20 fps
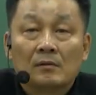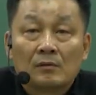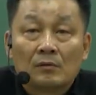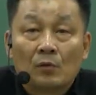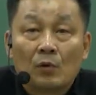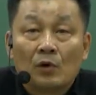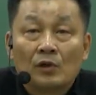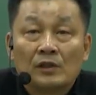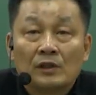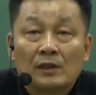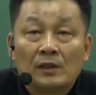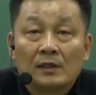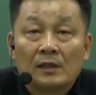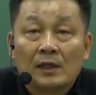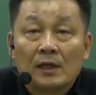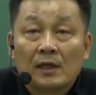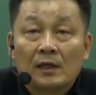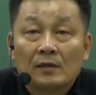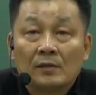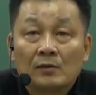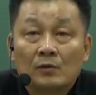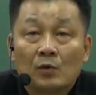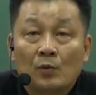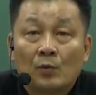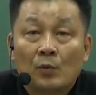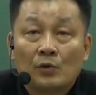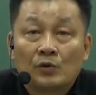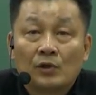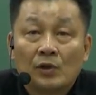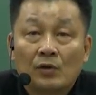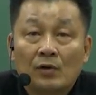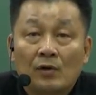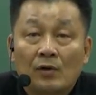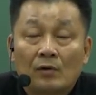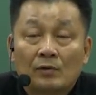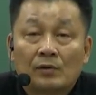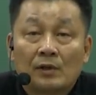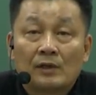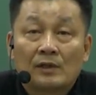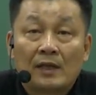원인에 대한 또 뭐죠?
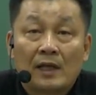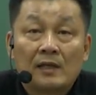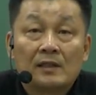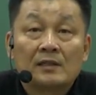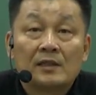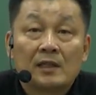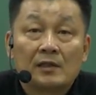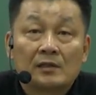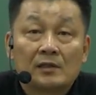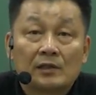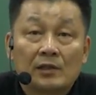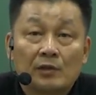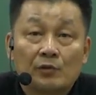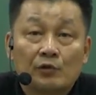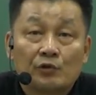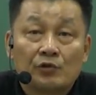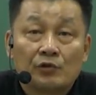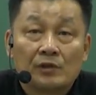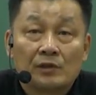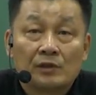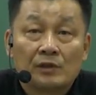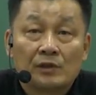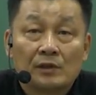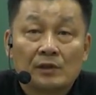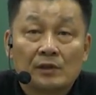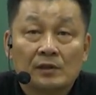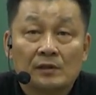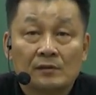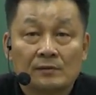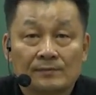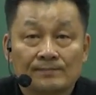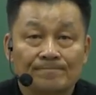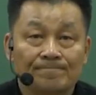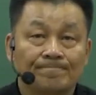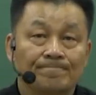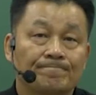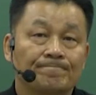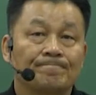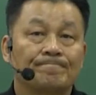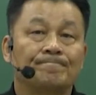어떤 대책을 세울 수 있는
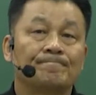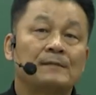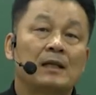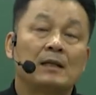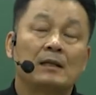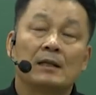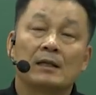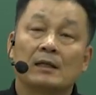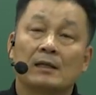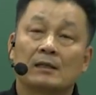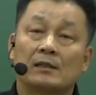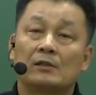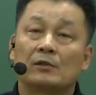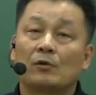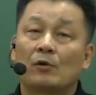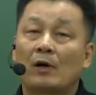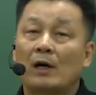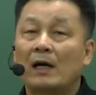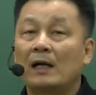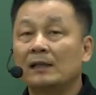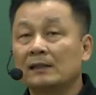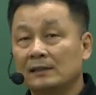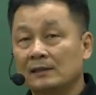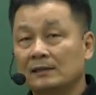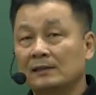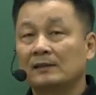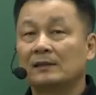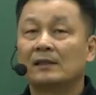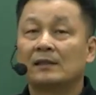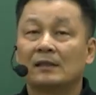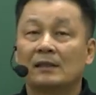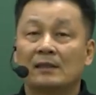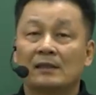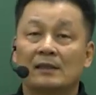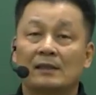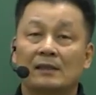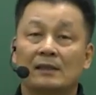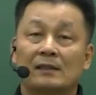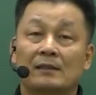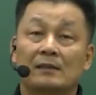그러한
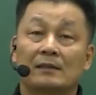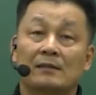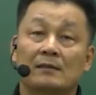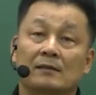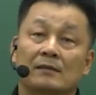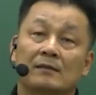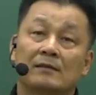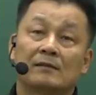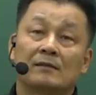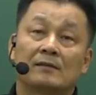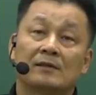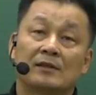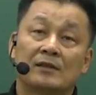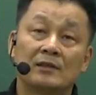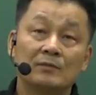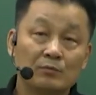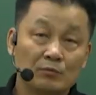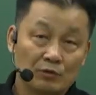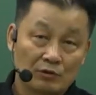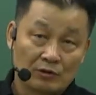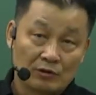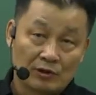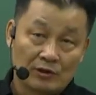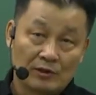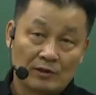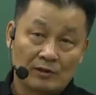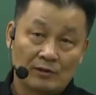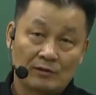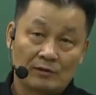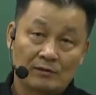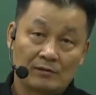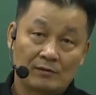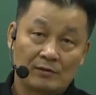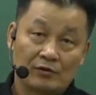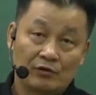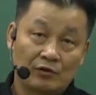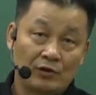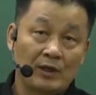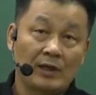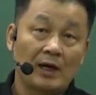직무를
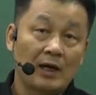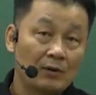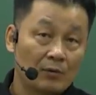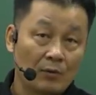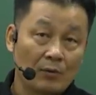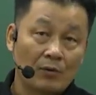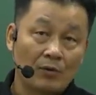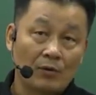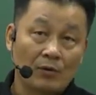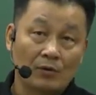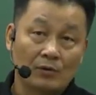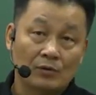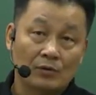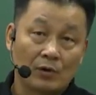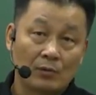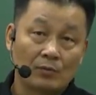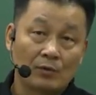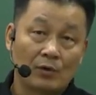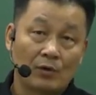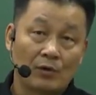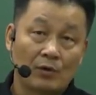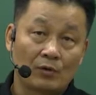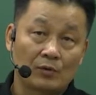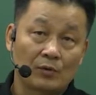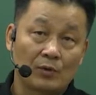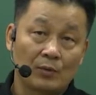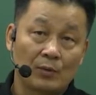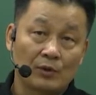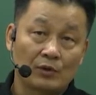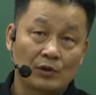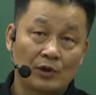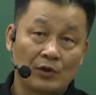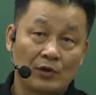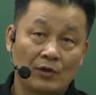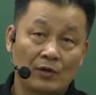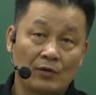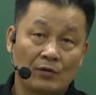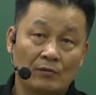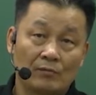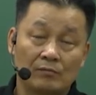수행하고 더불어 또 뭐죠?
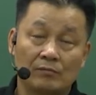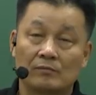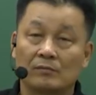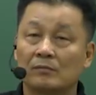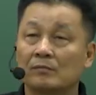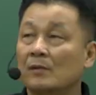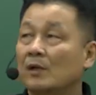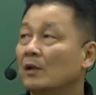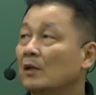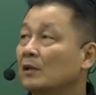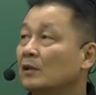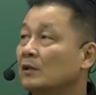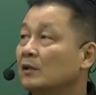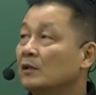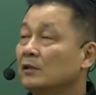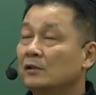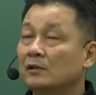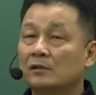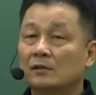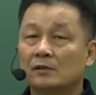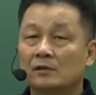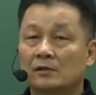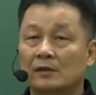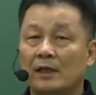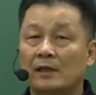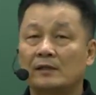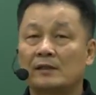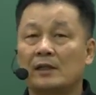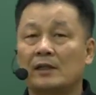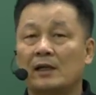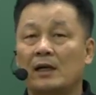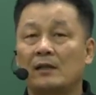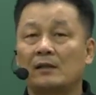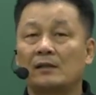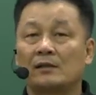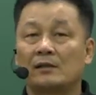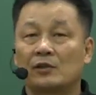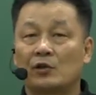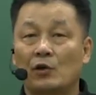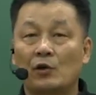음, 그
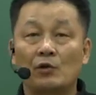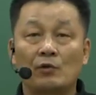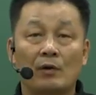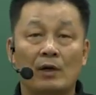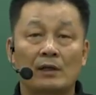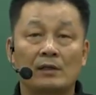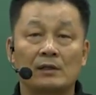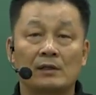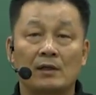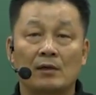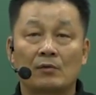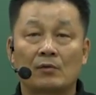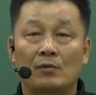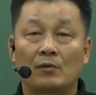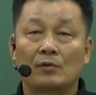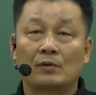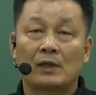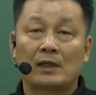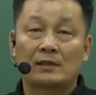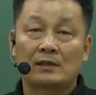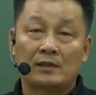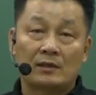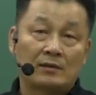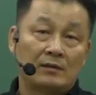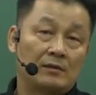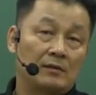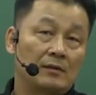대책한 결과를 갖고 다시